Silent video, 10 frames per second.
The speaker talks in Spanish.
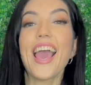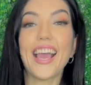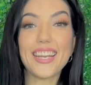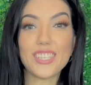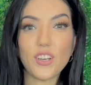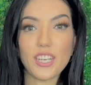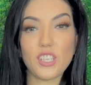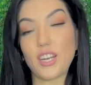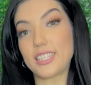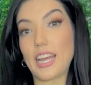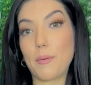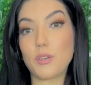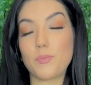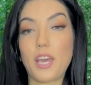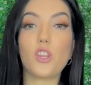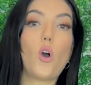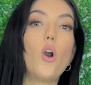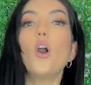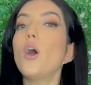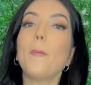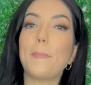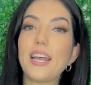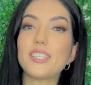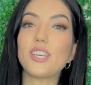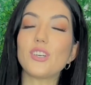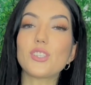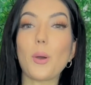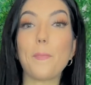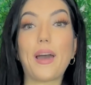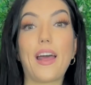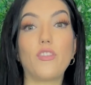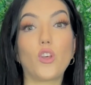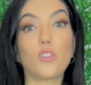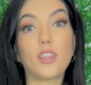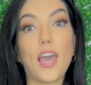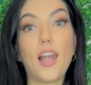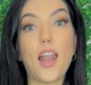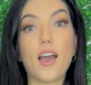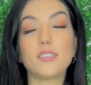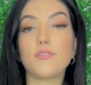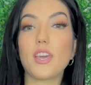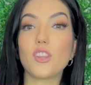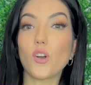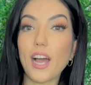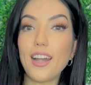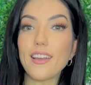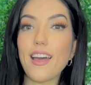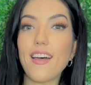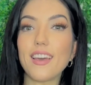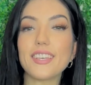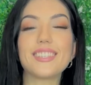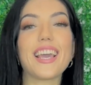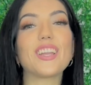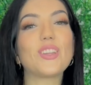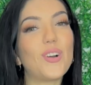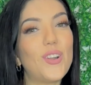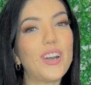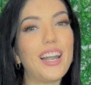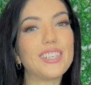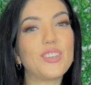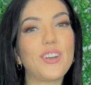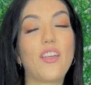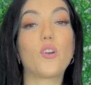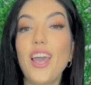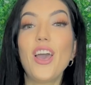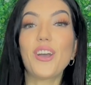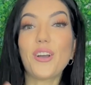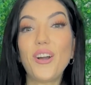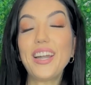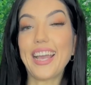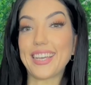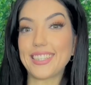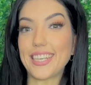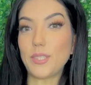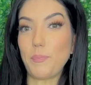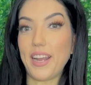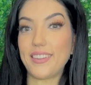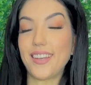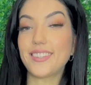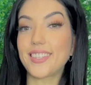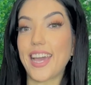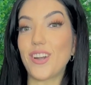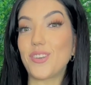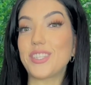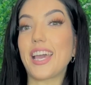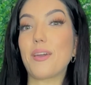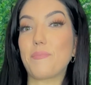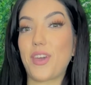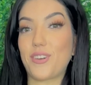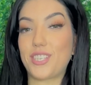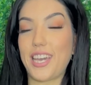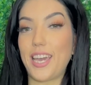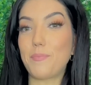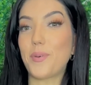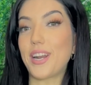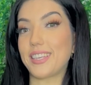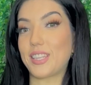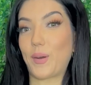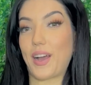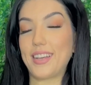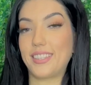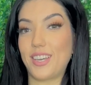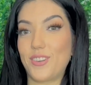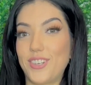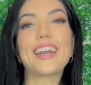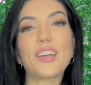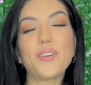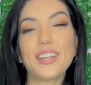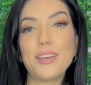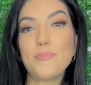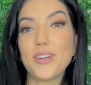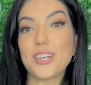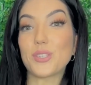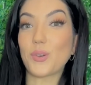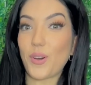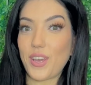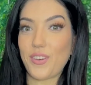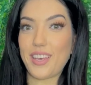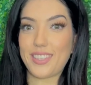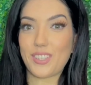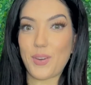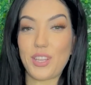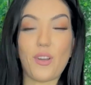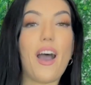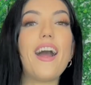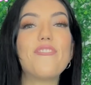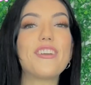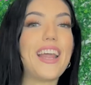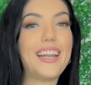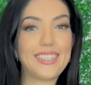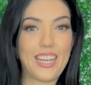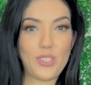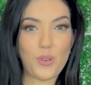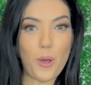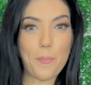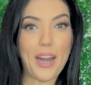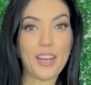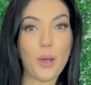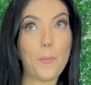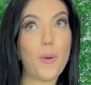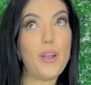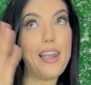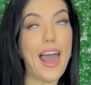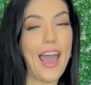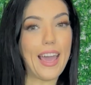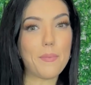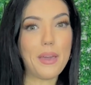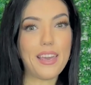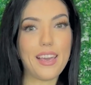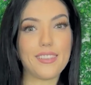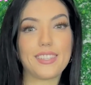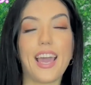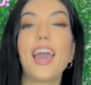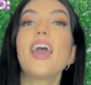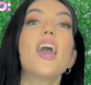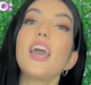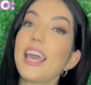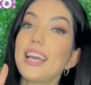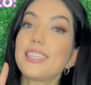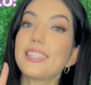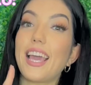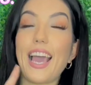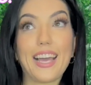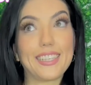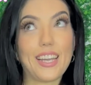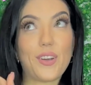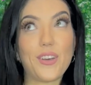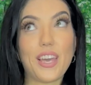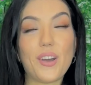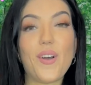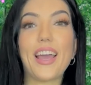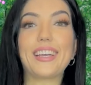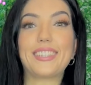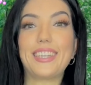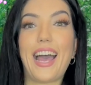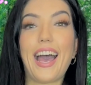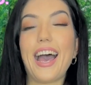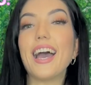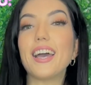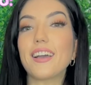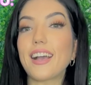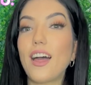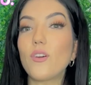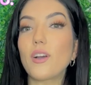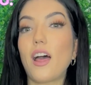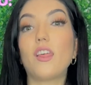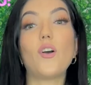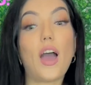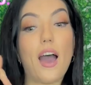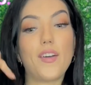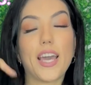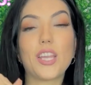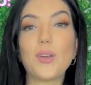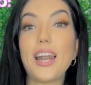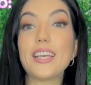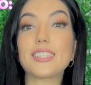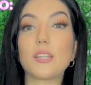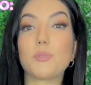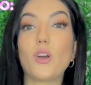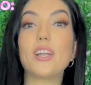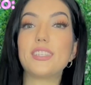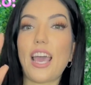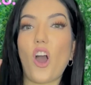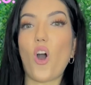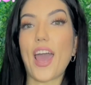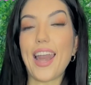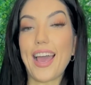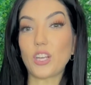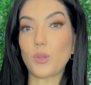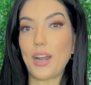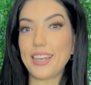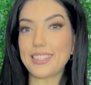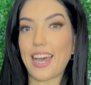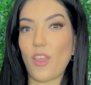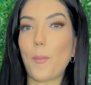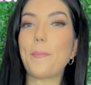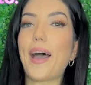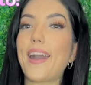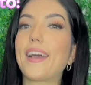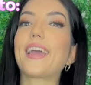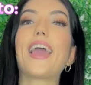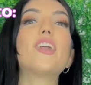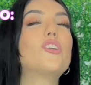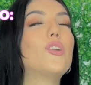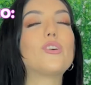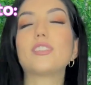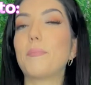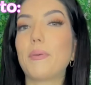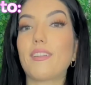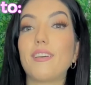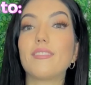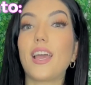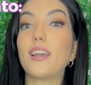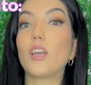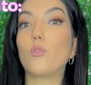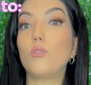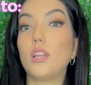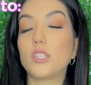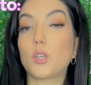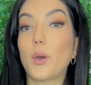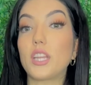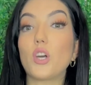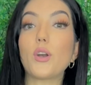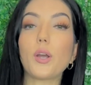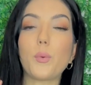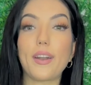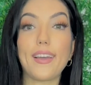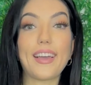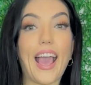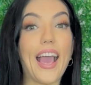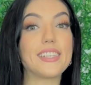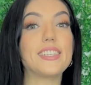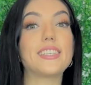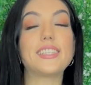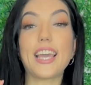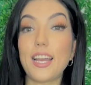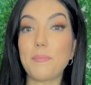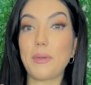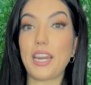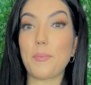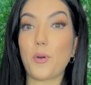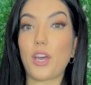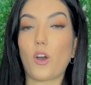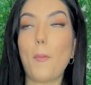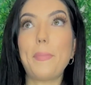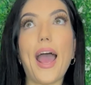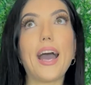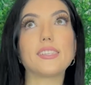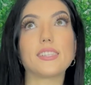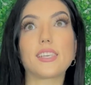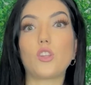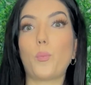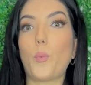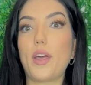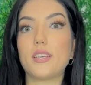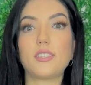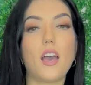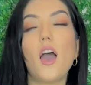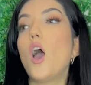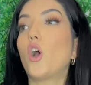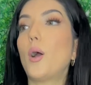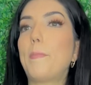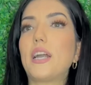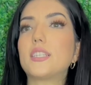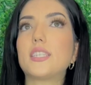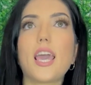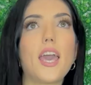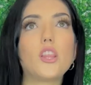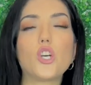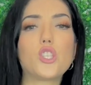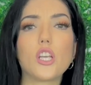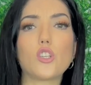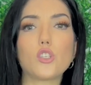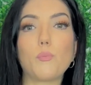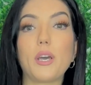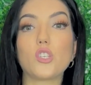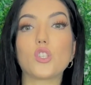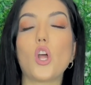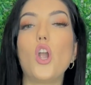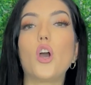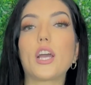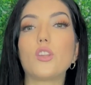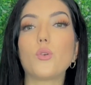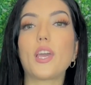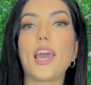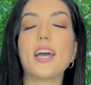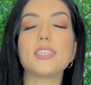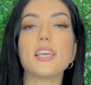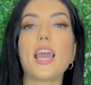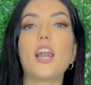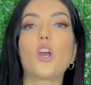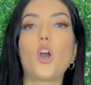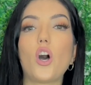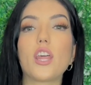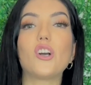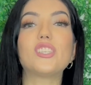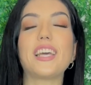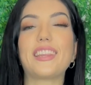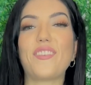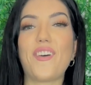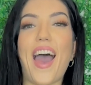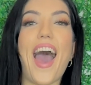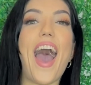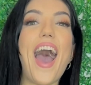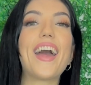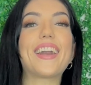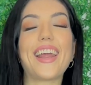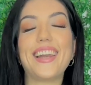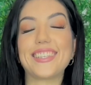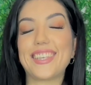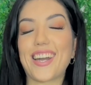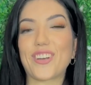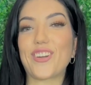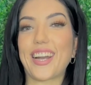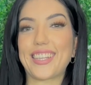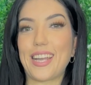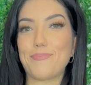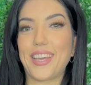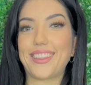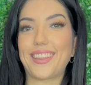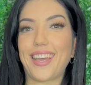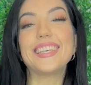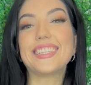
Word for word: En esta ocasión estaremos viendo precios, comparando telas, viendo calidades y todo lo relacionado con estas prendas que nos envió Chain por esta ocasión. Recuerden poner su código de descuento al finalizar su compra como la M15 y si este código está caducado. Abajito en la descripción les dejo el actualizado para que no se pierdan de ningún descuento. Recuerden que es sin mínimo de compra, así es que tú puedes comprar 100, 200 pesos, lo que tú quieras y el código se te va a realizar correctamente.